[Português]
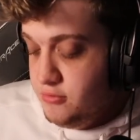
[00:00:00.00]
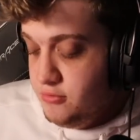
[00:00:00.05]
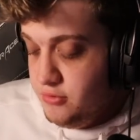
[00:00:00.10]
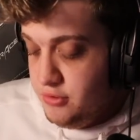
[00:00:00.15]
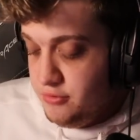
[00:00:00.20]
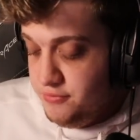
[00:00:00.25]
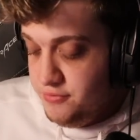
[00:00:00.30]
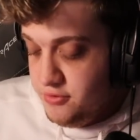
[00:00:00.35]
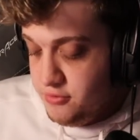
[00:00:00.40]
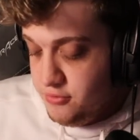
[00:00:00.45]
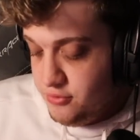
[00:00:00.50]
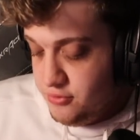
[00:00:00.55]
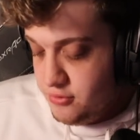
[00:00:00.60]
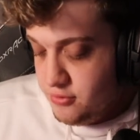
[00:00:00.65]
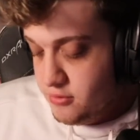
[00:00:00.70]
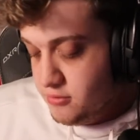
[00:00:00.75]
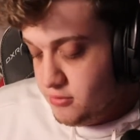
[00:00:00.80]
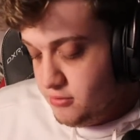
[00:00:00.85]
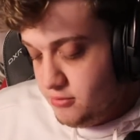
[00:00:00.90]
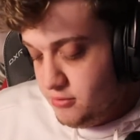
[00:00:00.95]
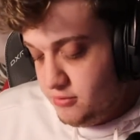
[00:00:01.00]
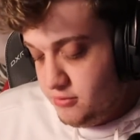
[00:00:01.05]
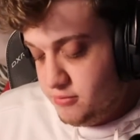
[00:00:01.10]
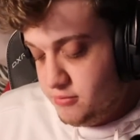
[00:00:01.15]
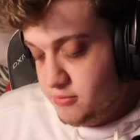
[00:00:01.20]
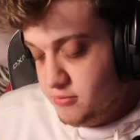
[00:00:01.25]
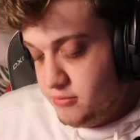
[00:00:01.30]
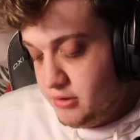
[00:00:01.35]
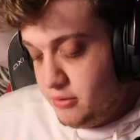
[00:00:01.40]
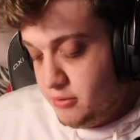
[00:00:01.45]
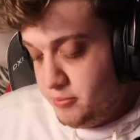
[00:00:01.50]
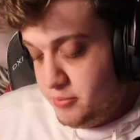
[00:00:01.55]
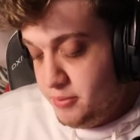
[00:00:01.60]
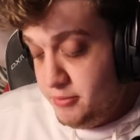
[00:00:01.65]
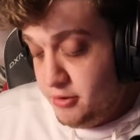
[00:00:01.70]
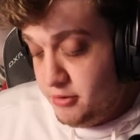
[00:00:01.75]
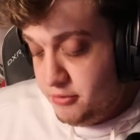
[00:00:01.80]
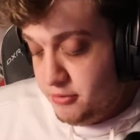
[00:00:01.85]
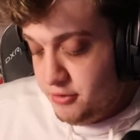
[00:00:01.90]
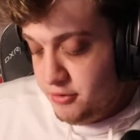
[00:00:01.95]
eu vi o jogo do
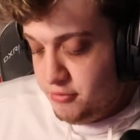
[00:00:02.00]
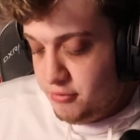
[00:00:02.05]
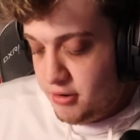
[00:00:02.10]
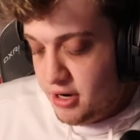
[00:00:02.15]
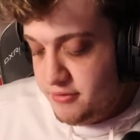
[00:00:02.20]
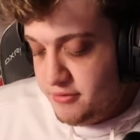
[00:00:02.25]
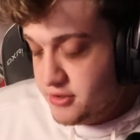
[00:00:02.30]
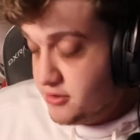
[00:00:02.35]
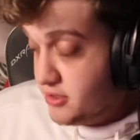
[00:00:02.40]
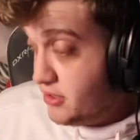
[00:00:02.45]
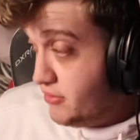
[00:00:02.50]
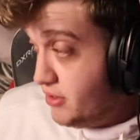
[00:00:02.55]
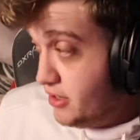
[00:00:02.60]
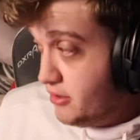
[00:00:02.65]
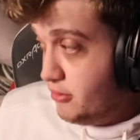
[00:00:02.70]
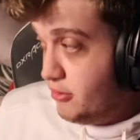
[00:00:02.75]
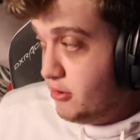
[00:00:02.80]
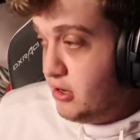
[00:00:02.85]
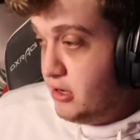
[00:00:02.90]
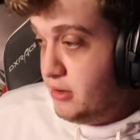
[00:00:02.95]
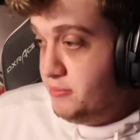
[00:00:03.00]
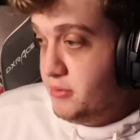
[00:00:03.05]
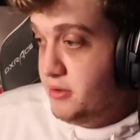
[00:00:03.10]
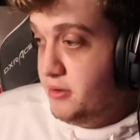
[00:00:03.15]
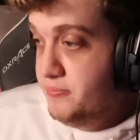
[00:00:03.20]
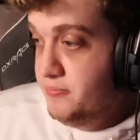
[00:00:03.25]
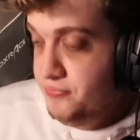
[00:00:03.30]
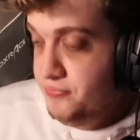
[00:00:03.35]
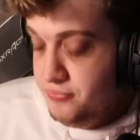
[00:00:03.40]
primeiro Twitch Rivals que eu tava lá na Europa.